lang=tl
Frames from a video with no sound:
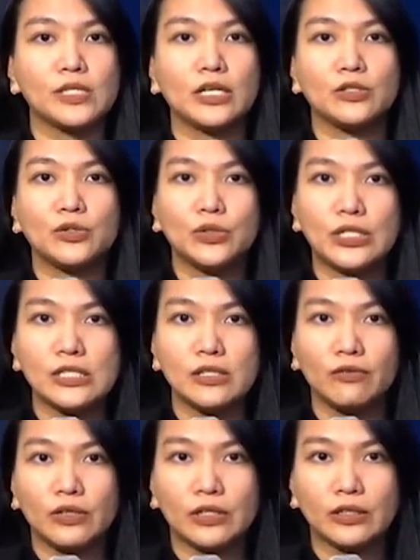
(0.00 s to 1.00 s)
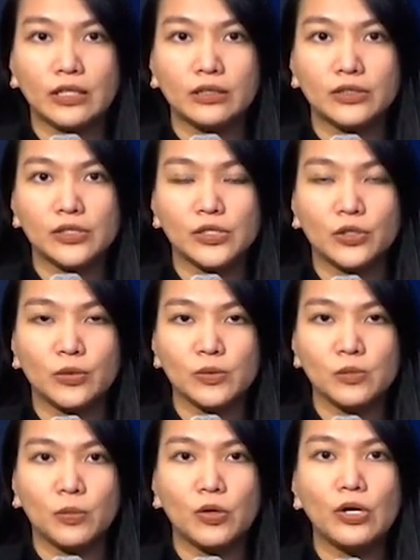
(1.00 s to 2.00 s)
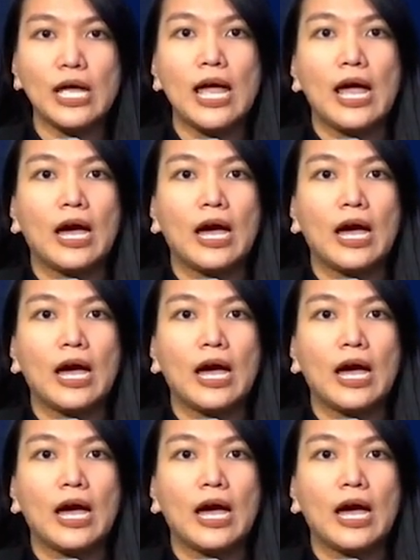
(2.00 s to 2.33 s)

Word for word: And during severe thunderstorms po,